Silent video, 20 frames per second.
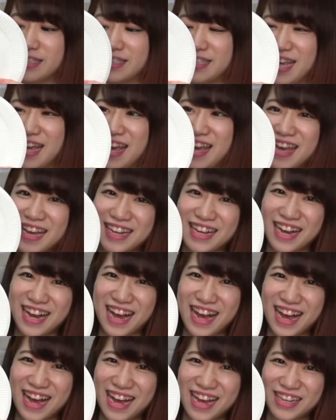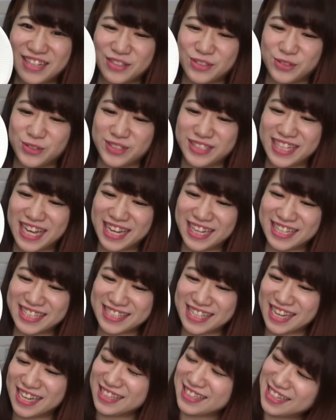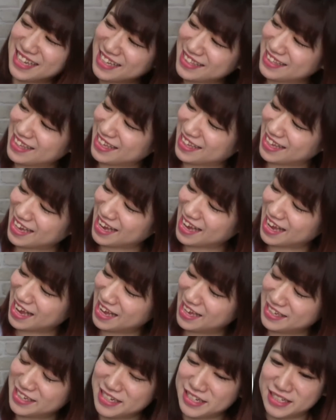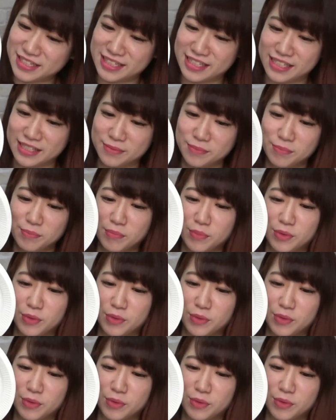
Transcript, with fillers: 正解うさぎさんだったね人参